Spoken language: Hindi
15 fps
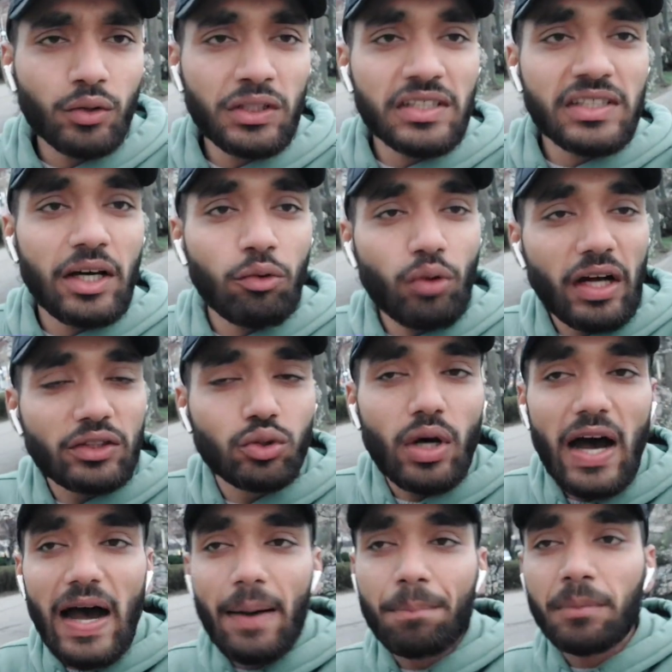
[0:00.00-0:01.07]
कोशिश करूंगा
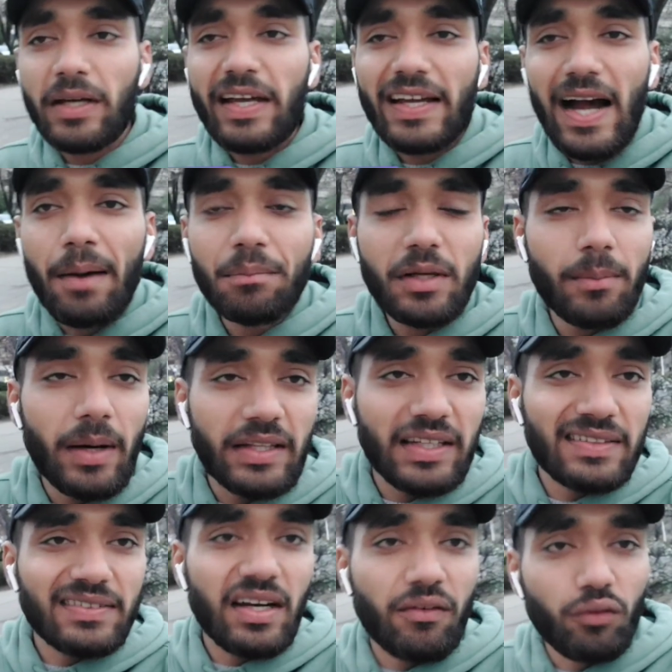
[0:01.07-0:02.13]
जो आपके काम की
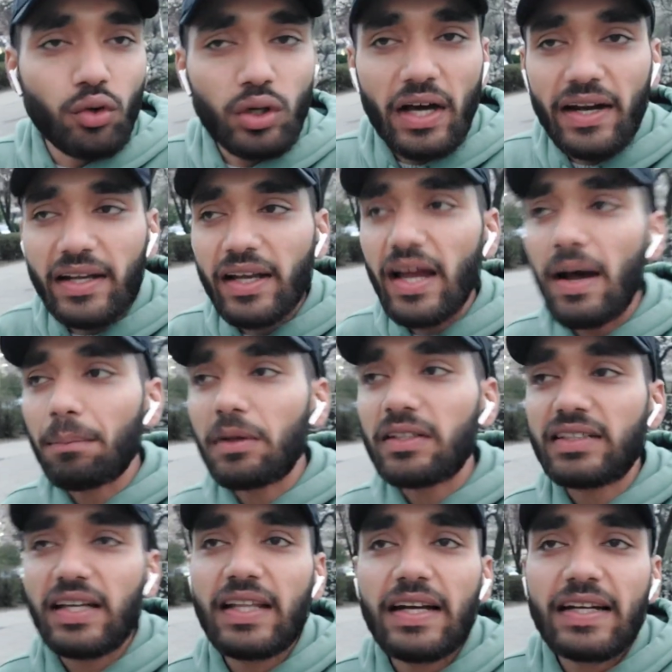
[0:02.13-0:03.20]
बातें सिर्फ वो करके
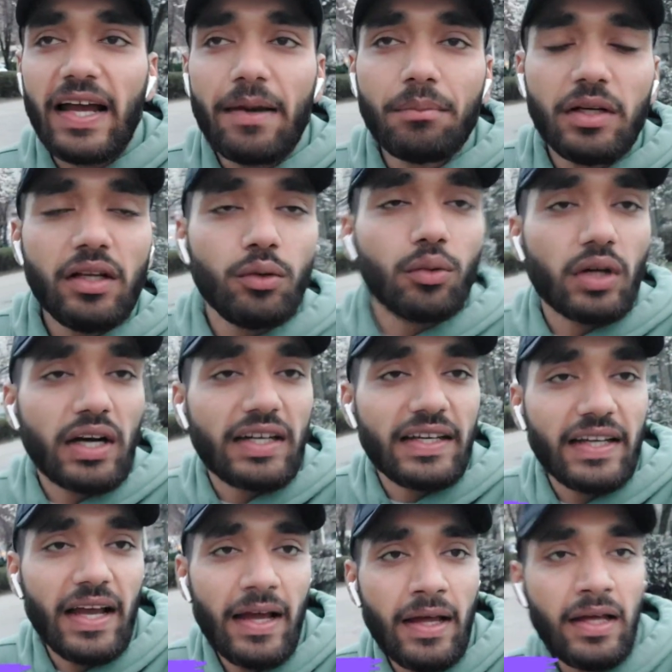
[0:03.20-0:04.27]
आपका ज़्यादा टाइम नहीं लूँगा
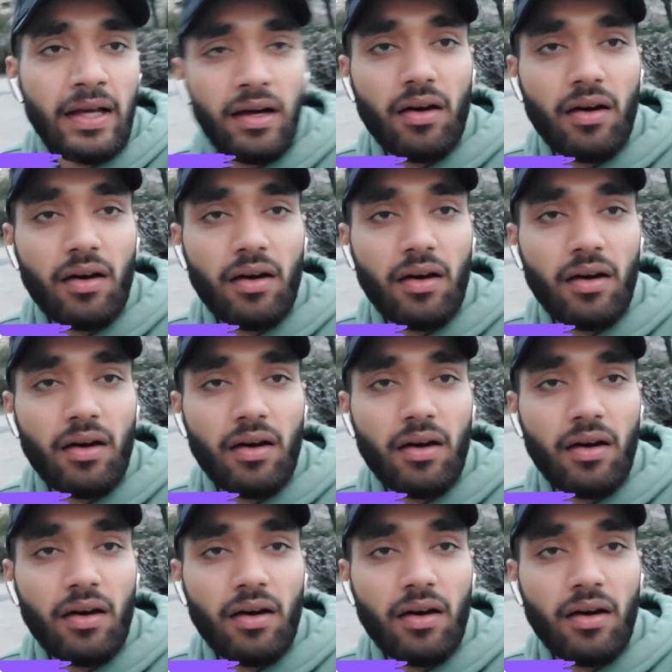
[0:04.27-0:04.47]
ठीक है